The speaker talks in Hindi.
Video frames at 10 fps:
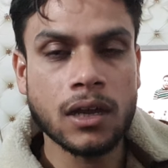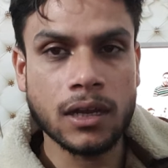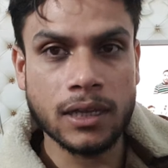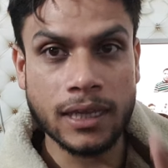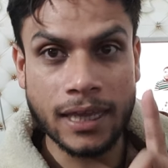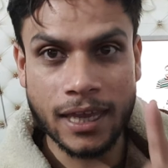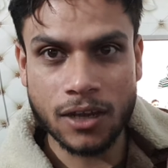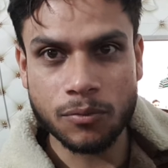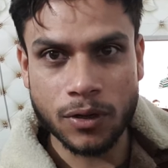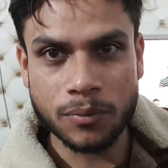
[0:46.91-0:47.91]
एक
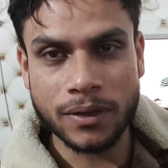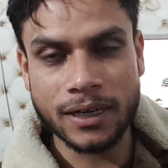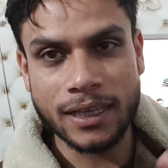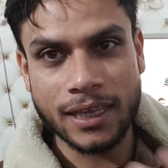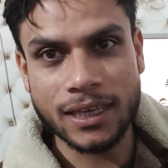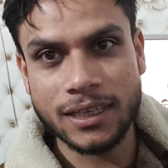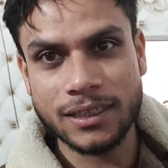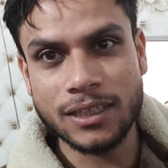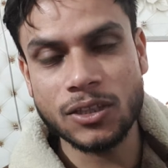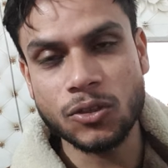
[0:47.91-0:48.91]
अपॉइंटमेंट एक ही
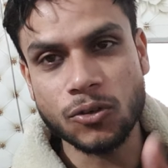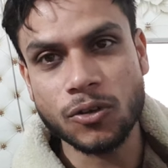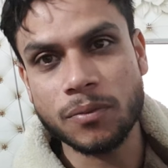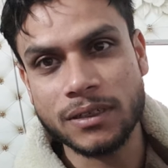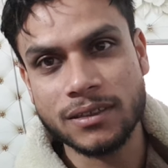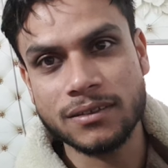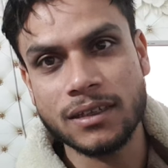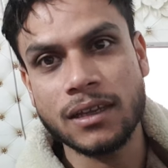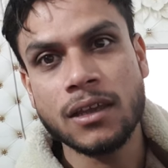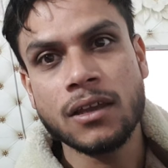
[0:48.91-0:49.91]
दिन दोनों पर्सन
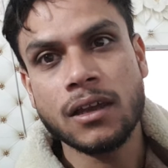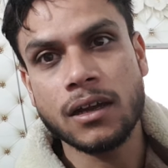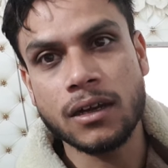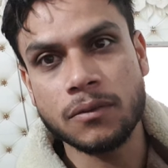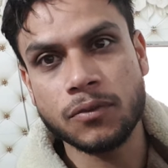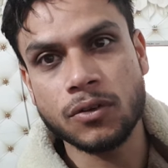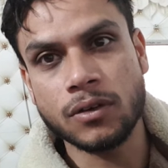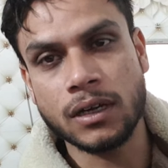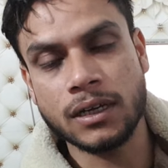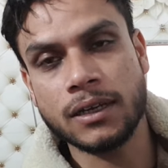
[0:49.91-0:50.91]
से वो
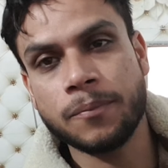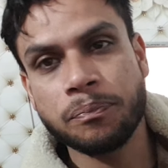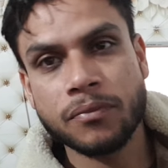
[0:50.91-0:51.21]
अगर